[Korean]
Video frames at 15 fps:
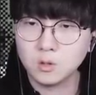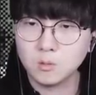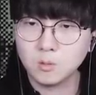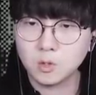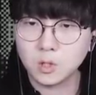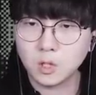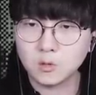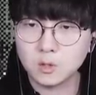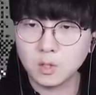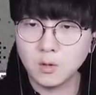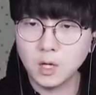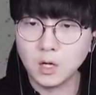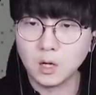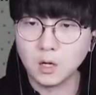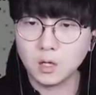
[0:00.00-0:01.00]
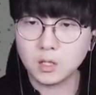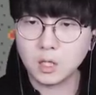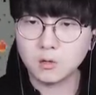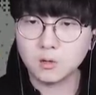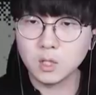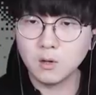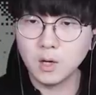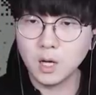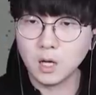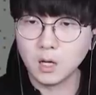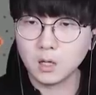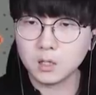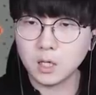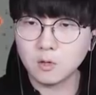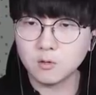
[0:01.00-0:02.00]
어, 계속 나와 어, 계속 나와
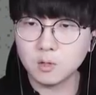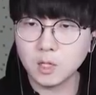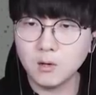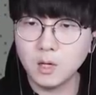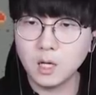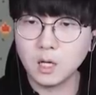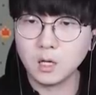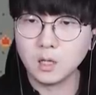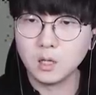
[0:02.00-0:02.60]
계속 나와